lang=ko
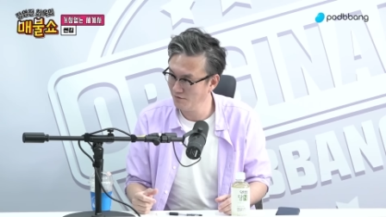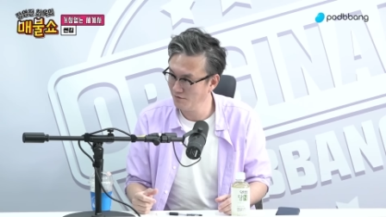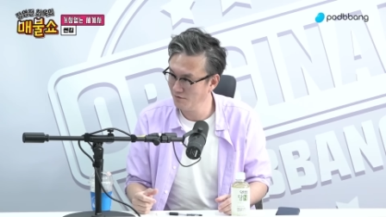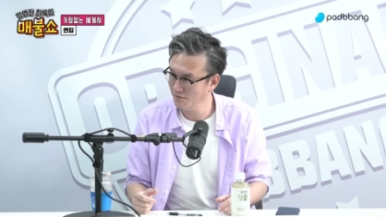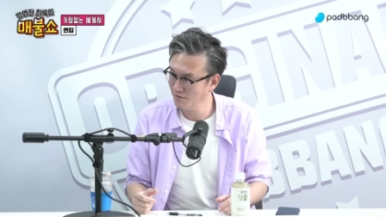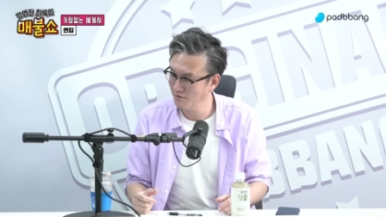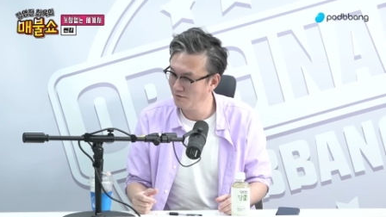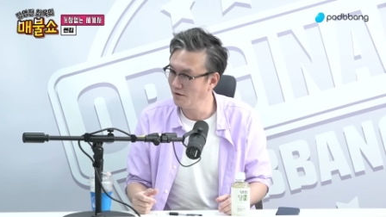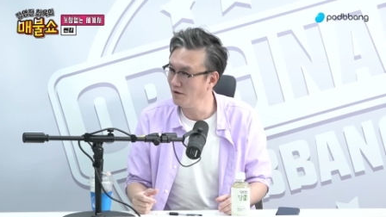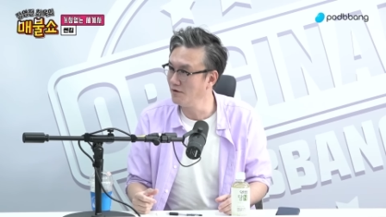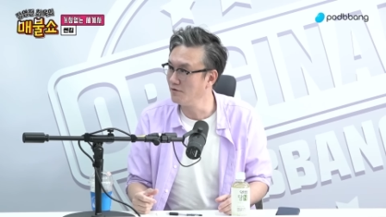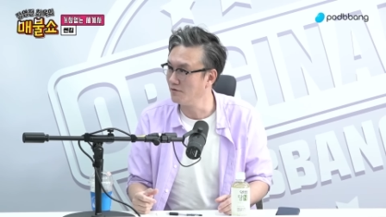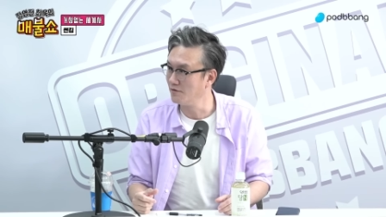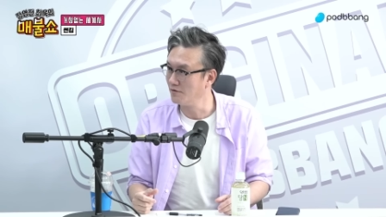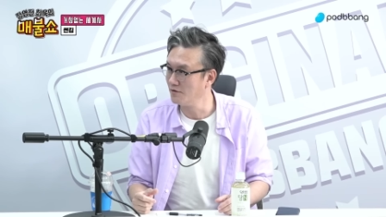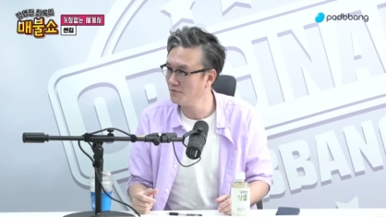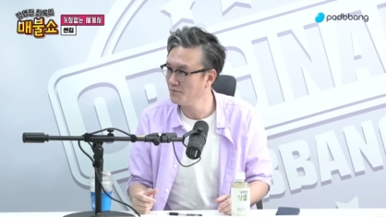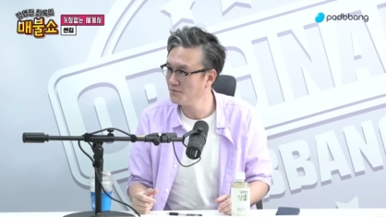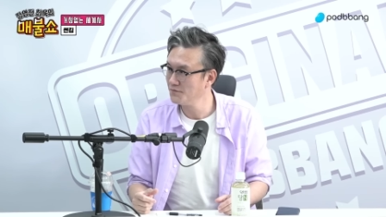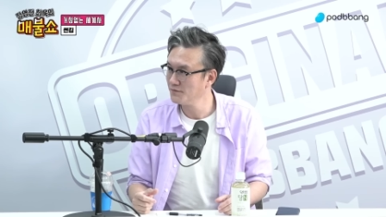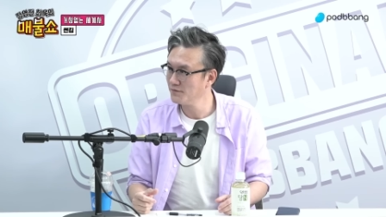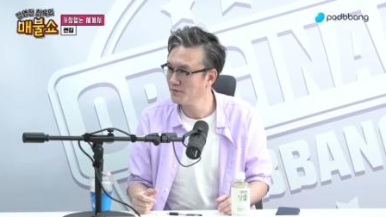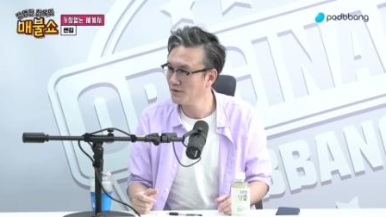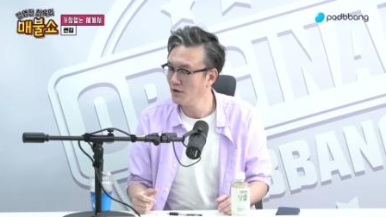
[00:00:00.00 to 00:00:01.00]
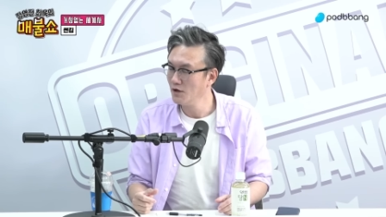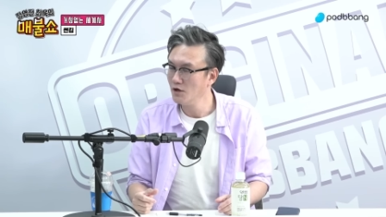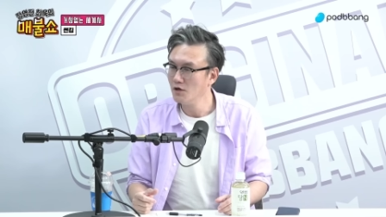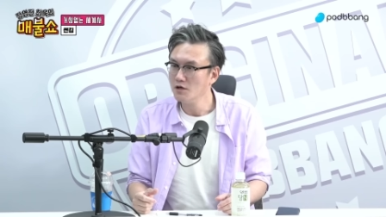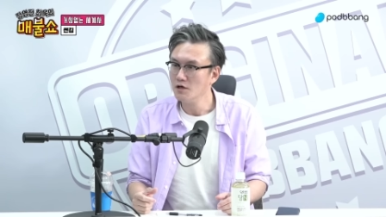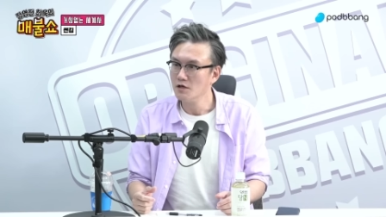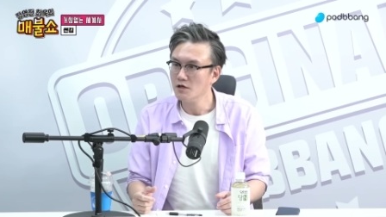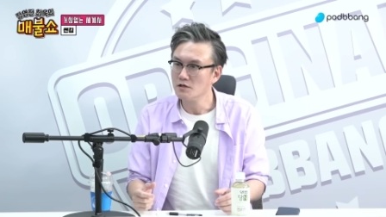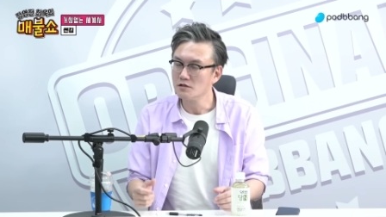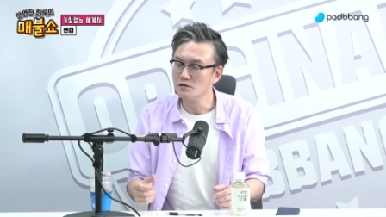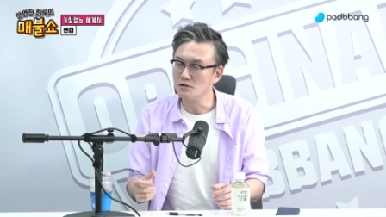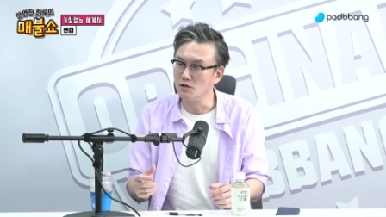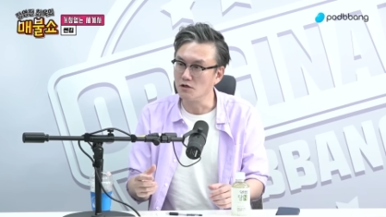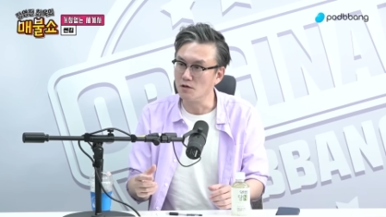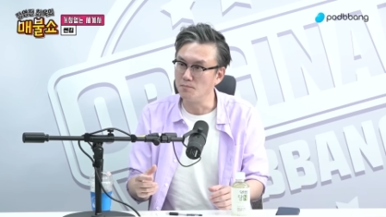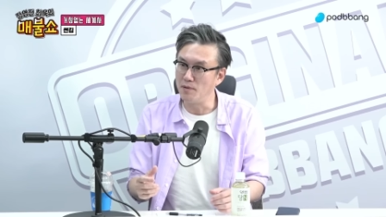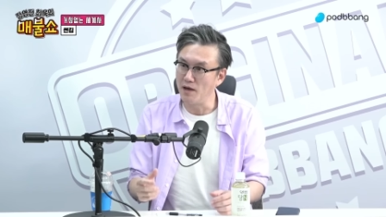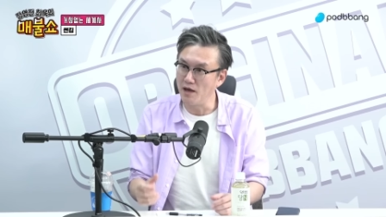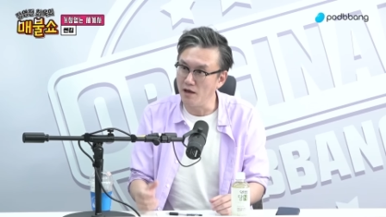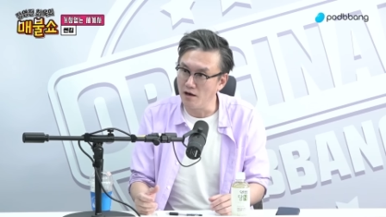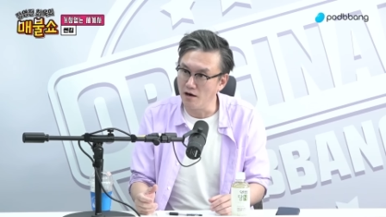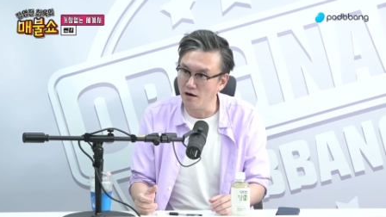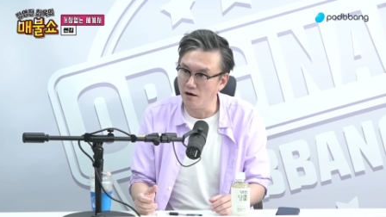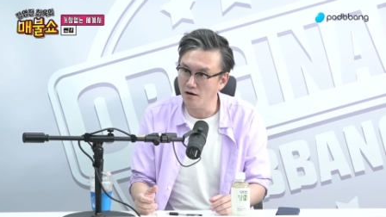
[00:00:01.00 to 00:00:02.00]
음. 한 거야. 음. 저기
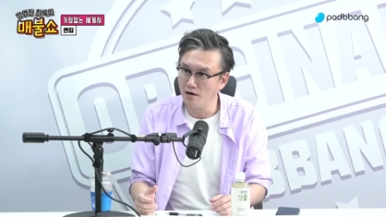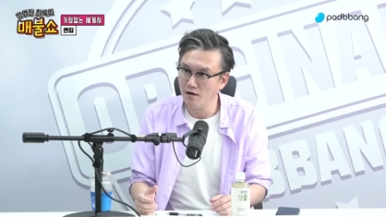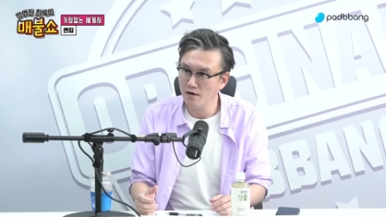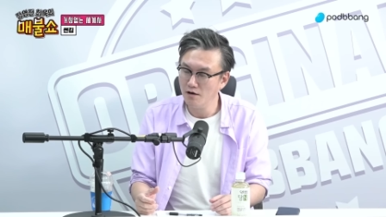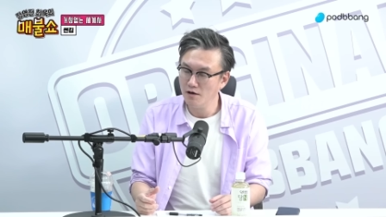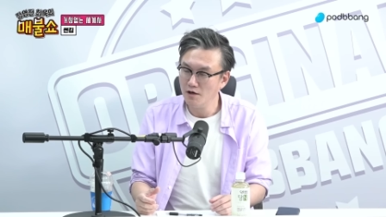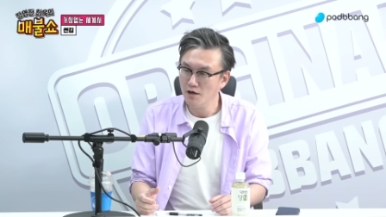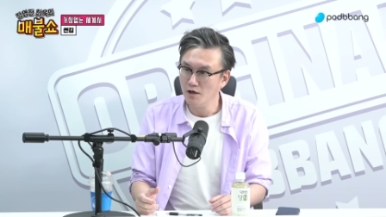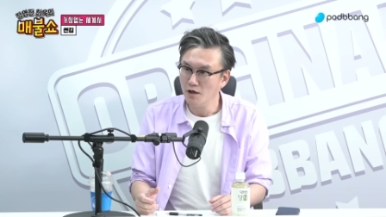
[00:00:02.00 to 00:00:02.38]
배야.